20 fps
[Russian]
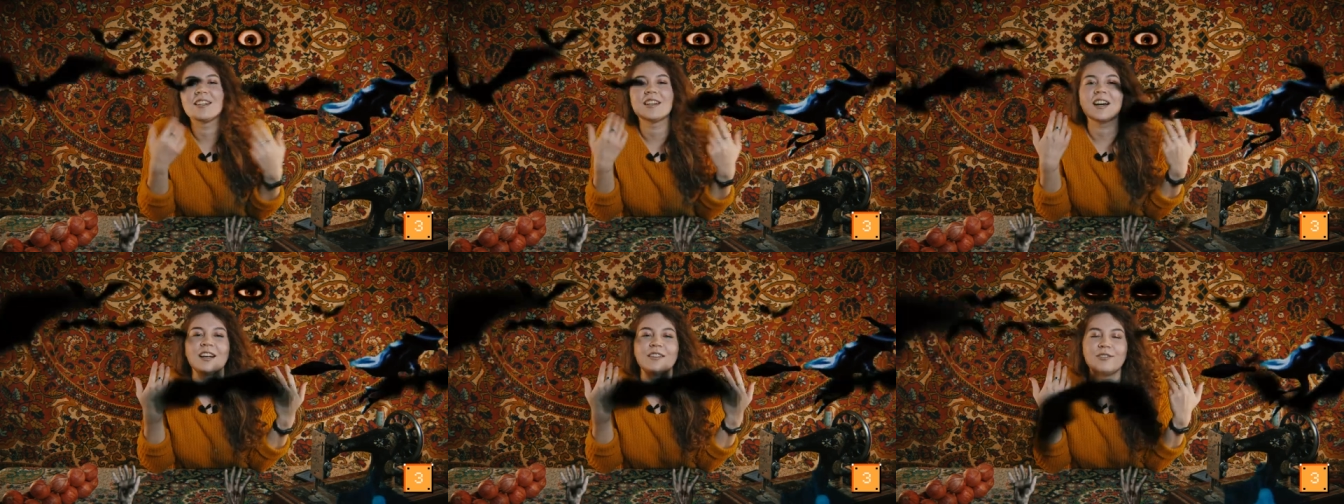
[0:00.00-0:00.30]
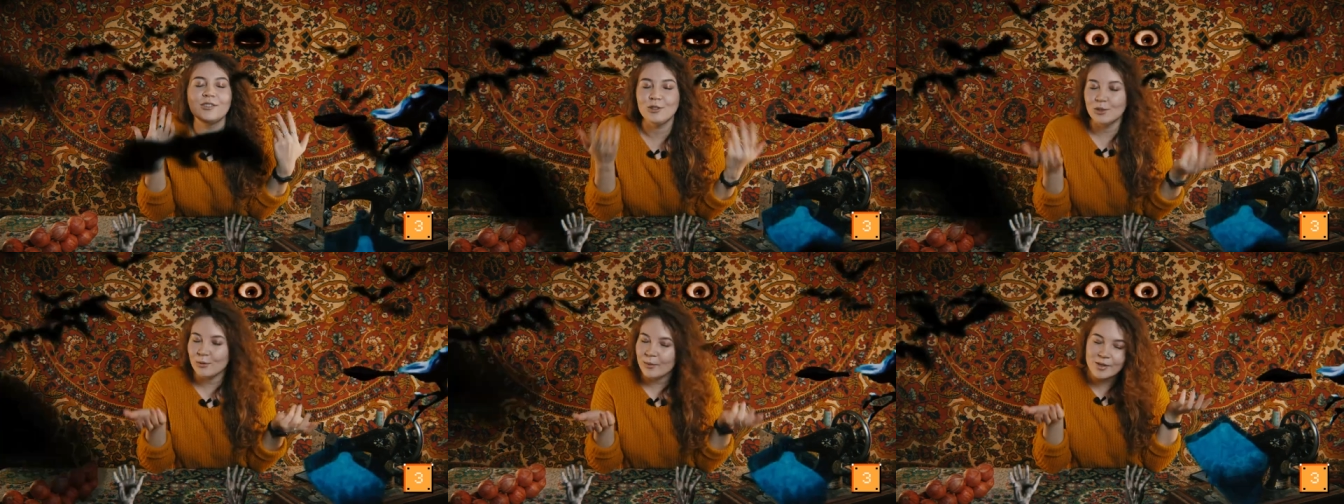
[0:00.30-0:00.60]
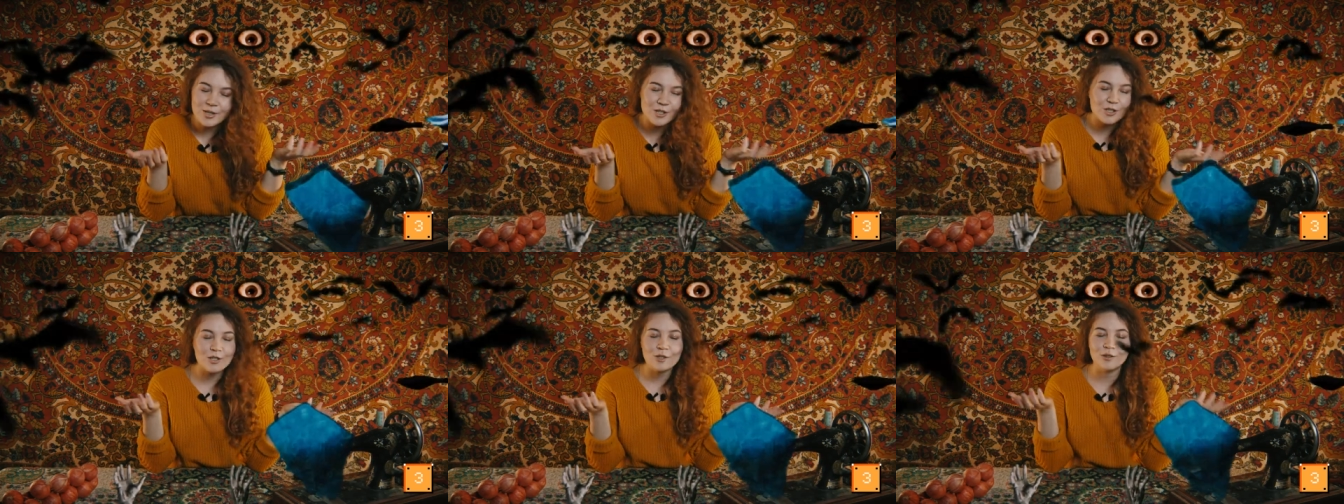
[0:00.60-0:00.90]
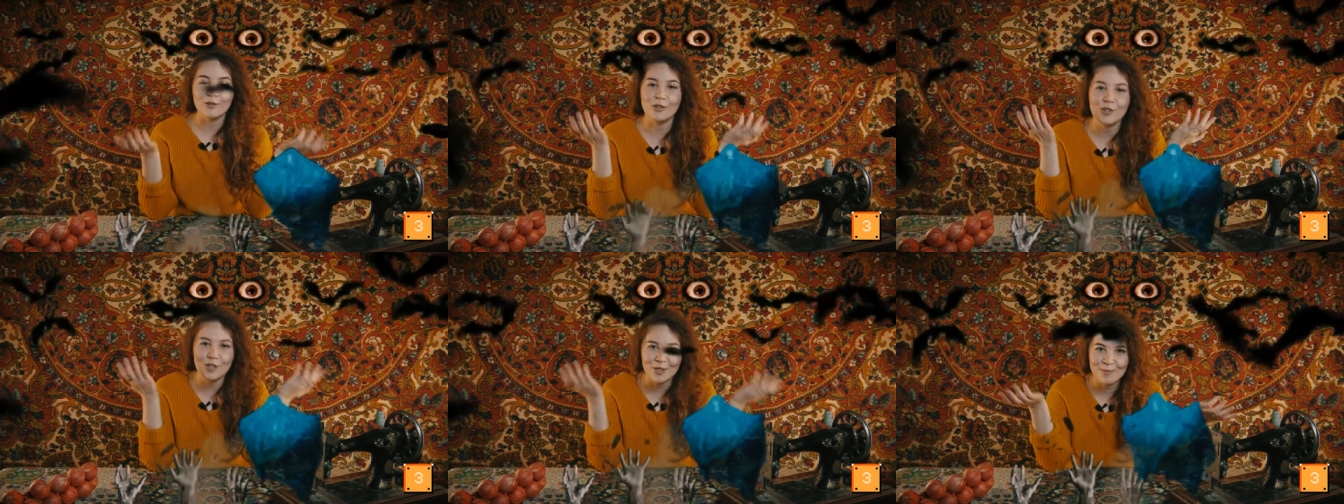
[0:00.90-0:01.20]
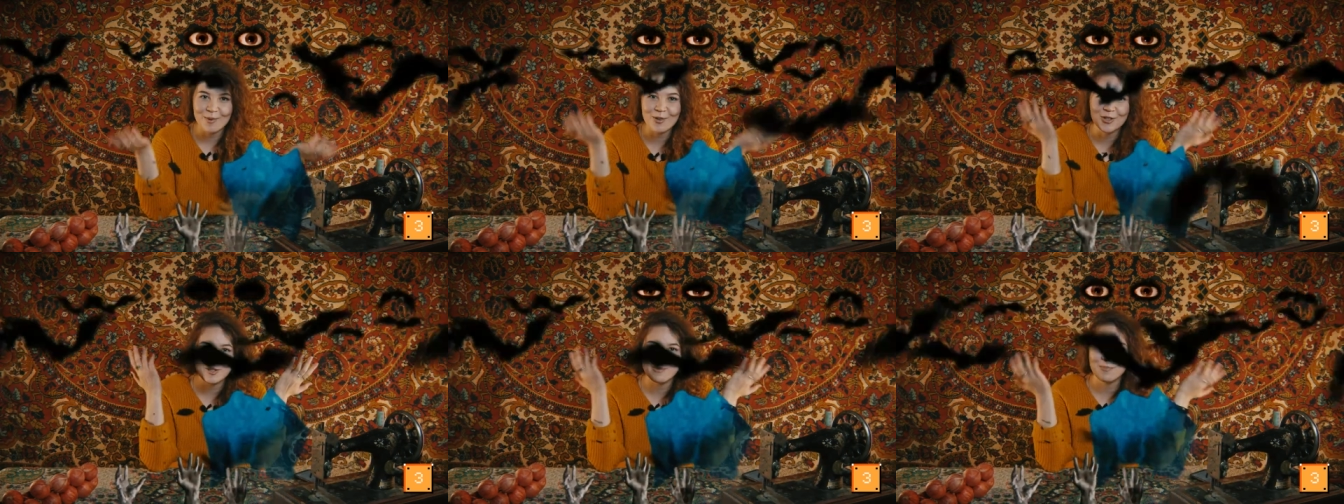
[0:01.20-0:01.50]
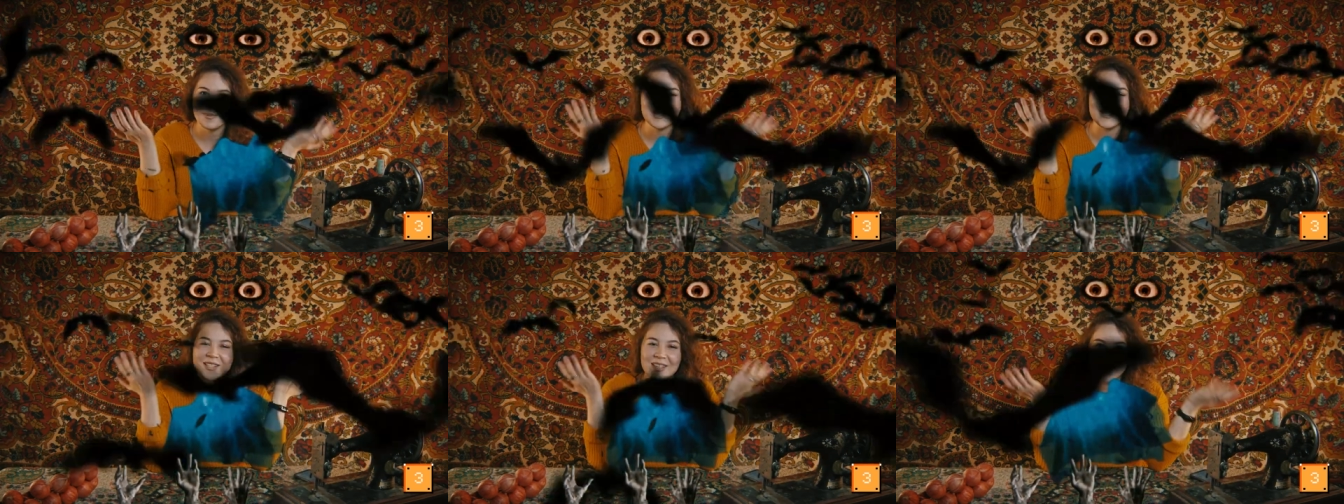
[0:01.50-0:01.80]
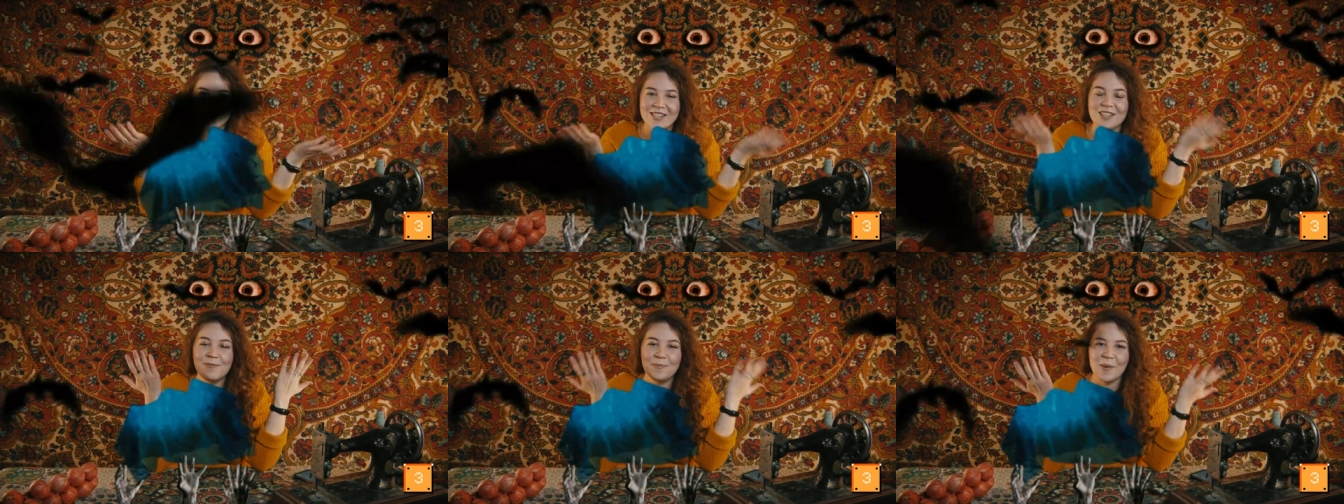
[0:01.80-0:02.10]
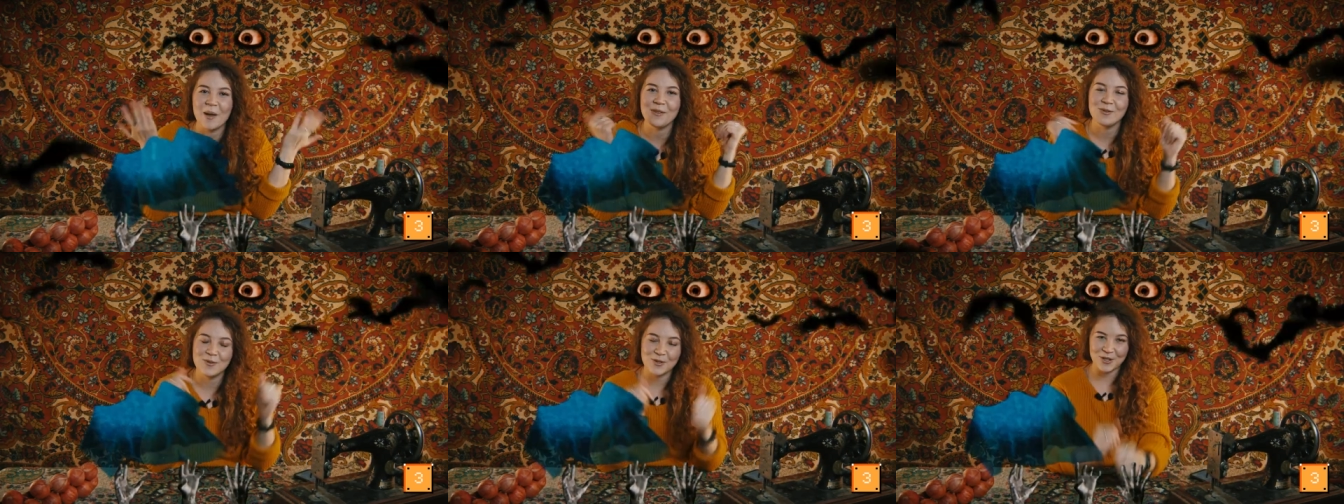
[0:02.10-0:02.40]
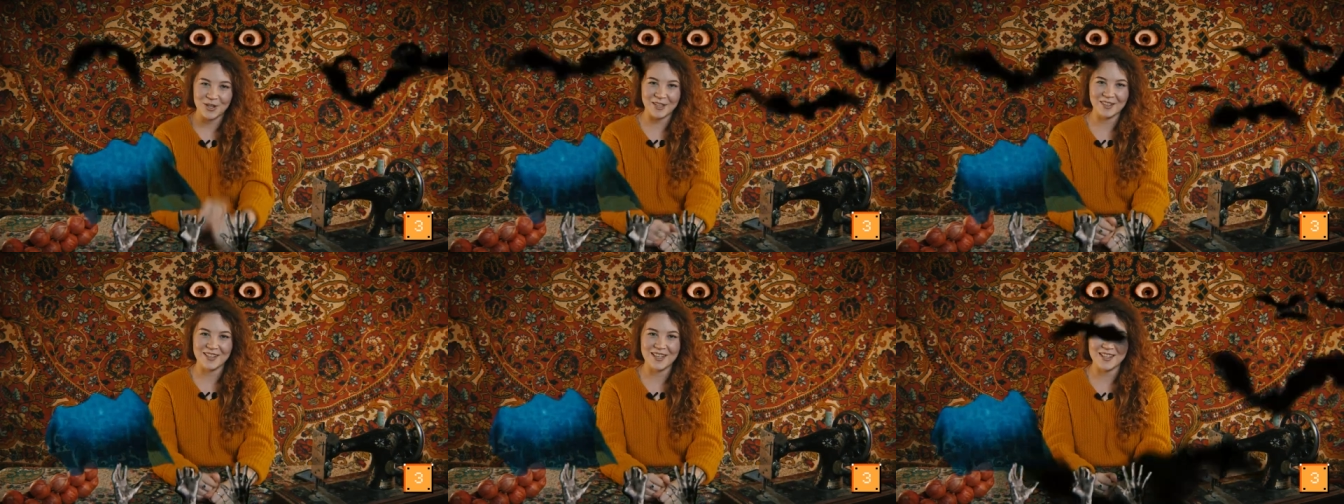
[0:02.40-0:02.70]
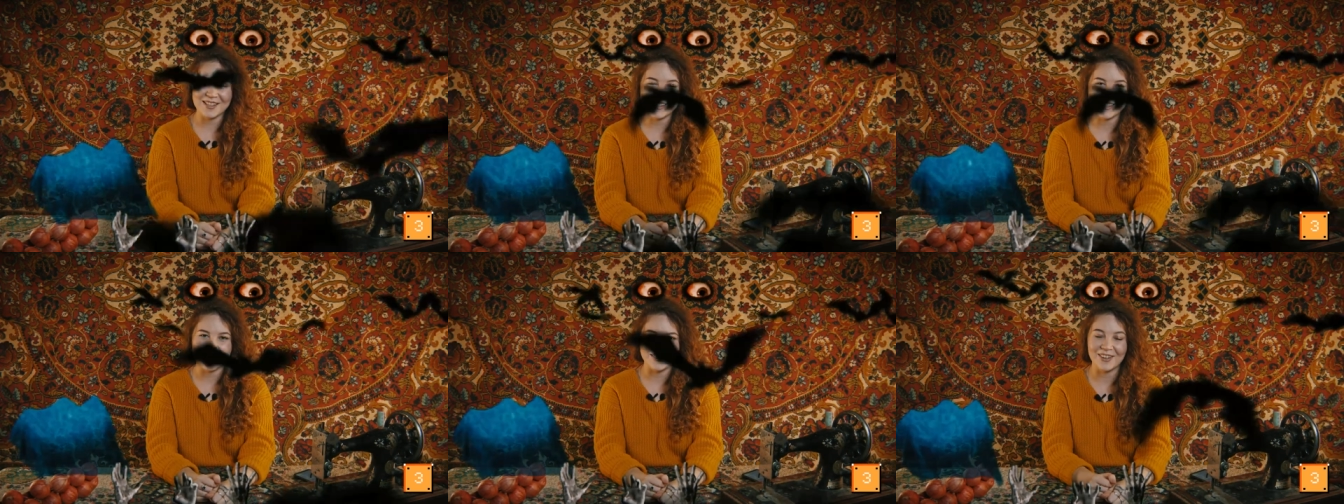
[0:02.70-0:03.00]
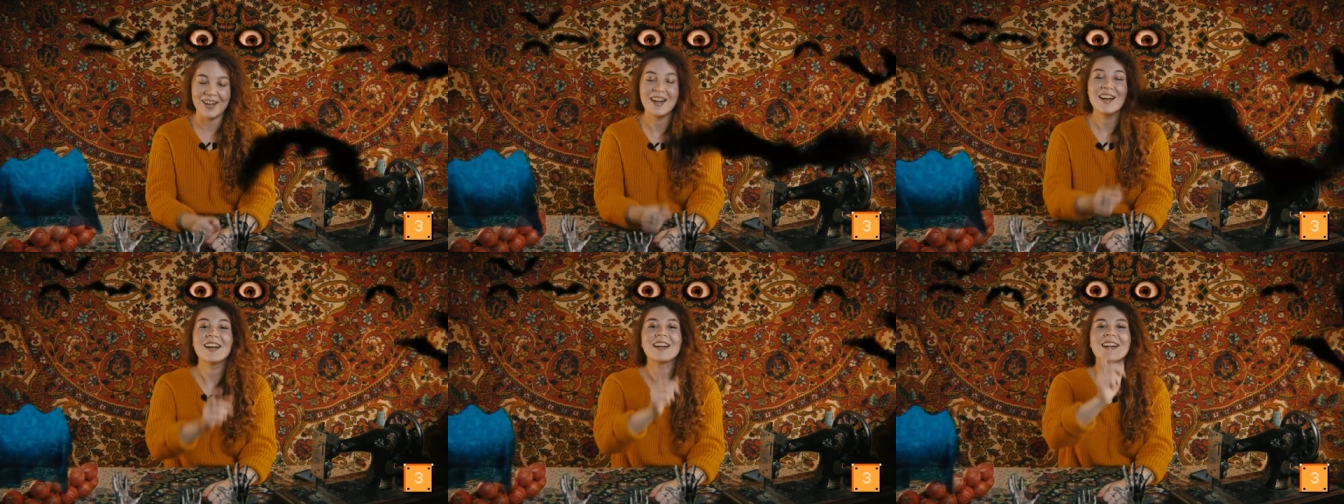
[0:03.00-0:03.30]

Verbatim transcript: и как вы думаете, что же может произойти в пятницу 13 -го?